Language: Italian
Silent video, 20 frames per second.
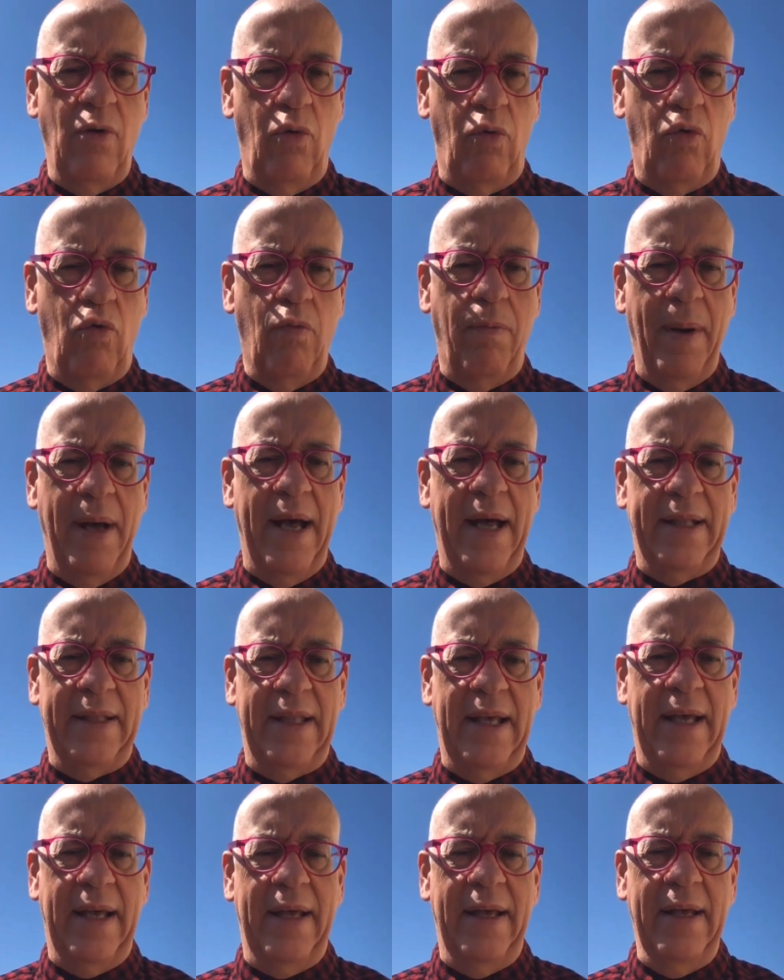
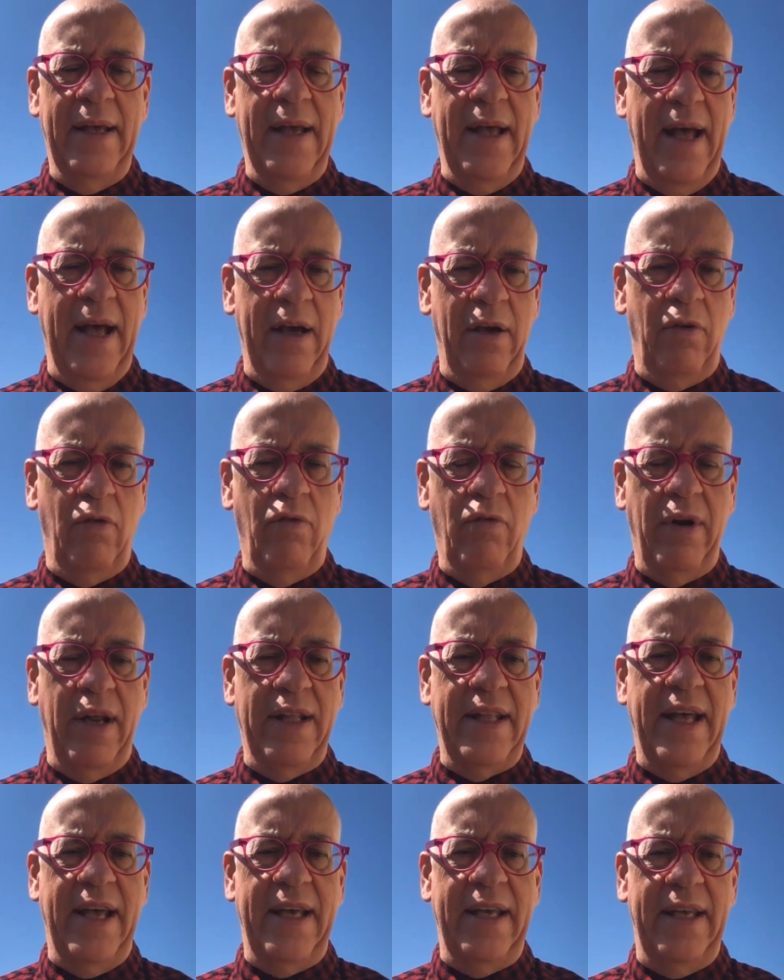occupata
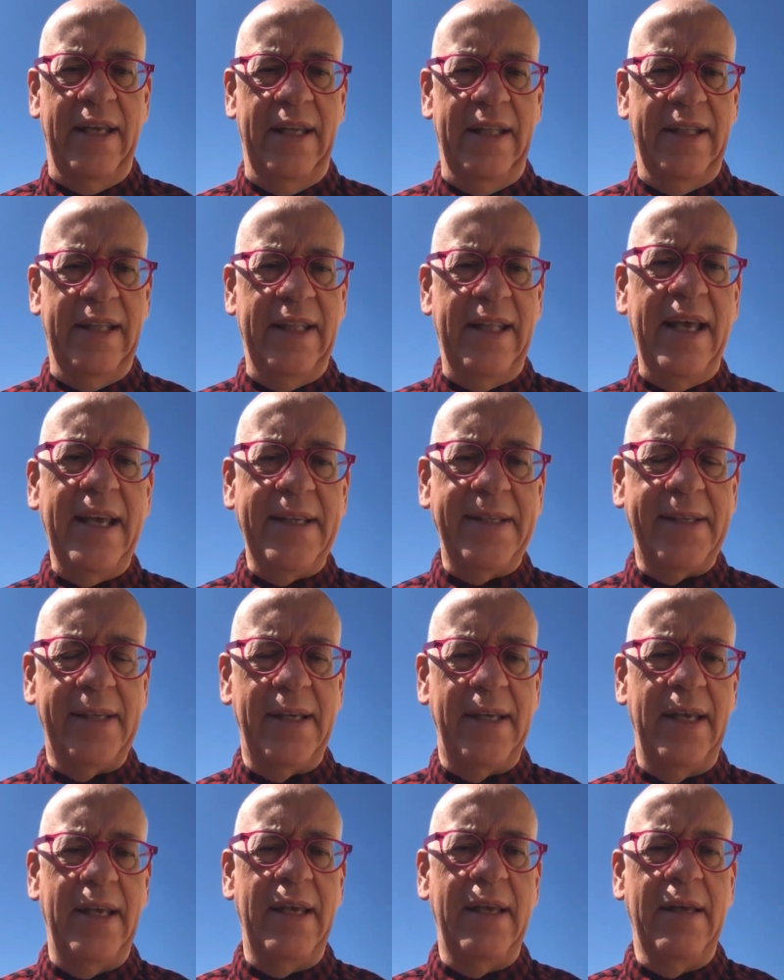ancora dai
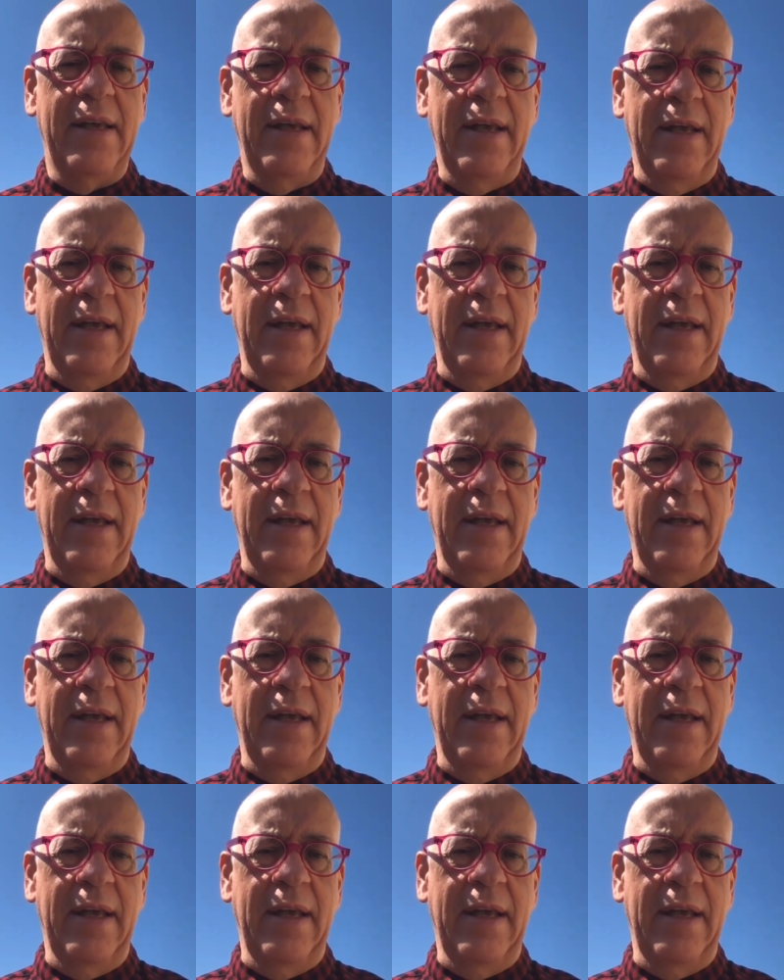tedeschi.